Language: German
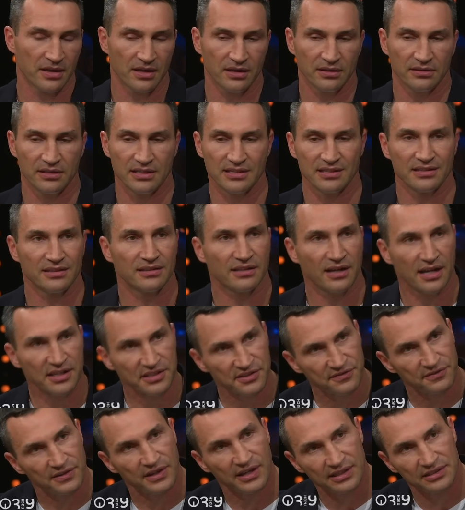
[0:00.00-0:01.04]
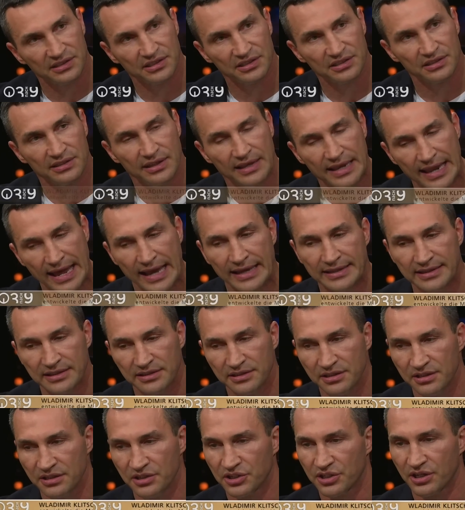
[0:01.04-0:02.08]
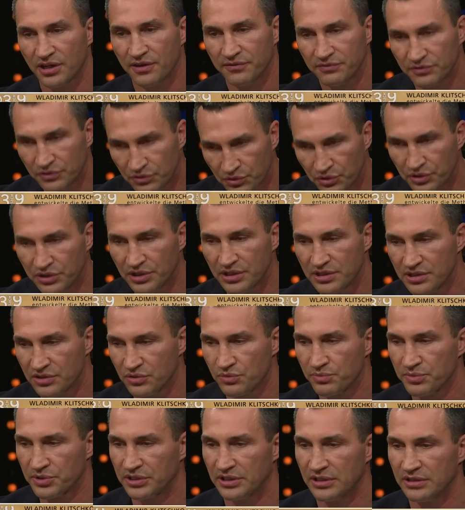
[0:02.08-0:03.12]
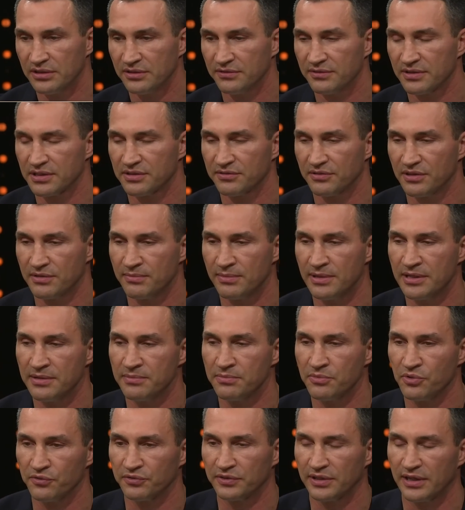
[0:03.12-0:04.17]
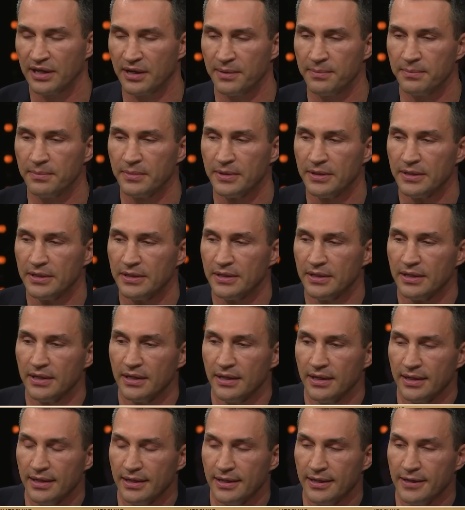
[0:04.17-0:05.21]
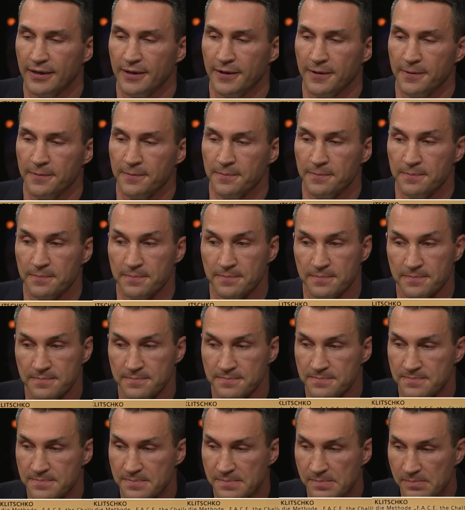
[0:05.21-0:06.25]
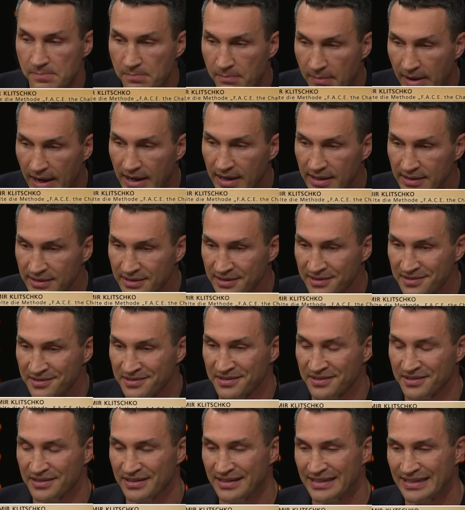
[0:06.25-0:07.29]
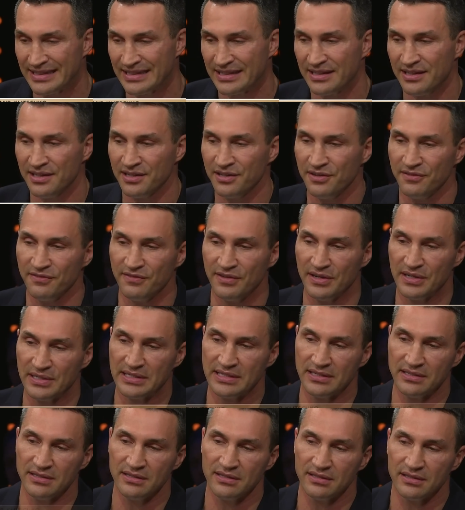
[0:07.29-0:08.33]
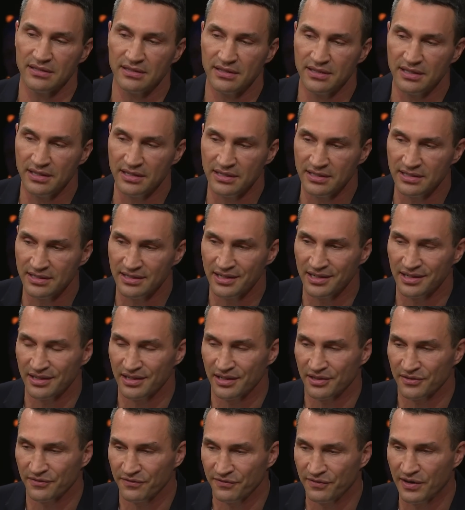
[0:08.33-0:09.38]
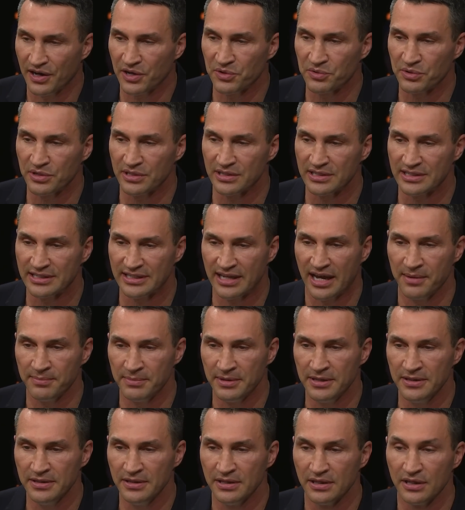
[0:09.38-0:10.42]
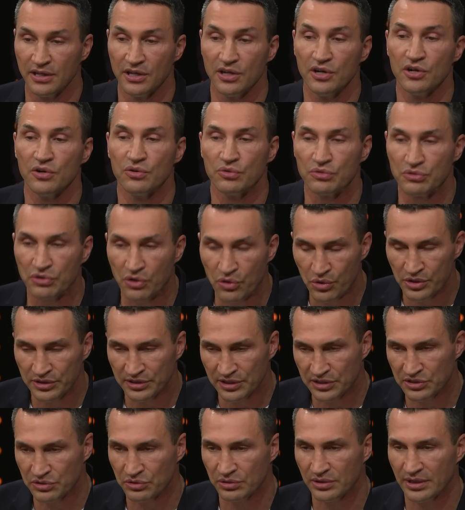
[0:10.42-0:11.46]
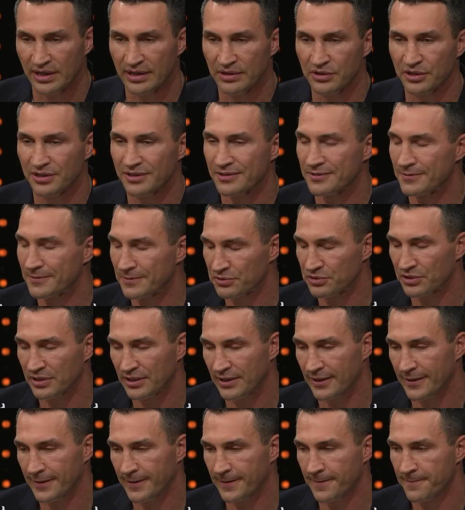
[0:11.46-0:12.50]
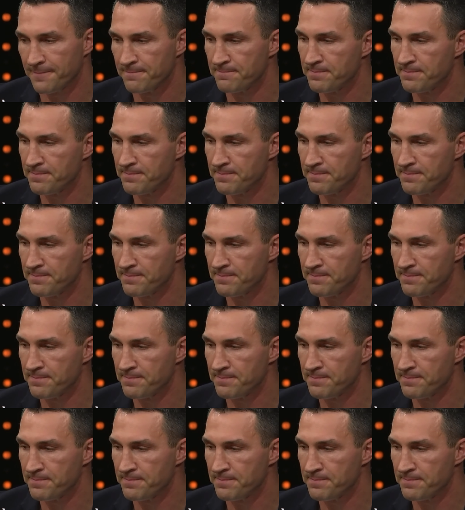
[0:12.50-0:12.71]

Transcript: Diesen Transfer hat er leider nie geschafft durch diese Umstände, was wir im Leben oft haben. Ähm, mein Ziel gewesen, diese Erfahrungen sammeln und heute zutage, zutage,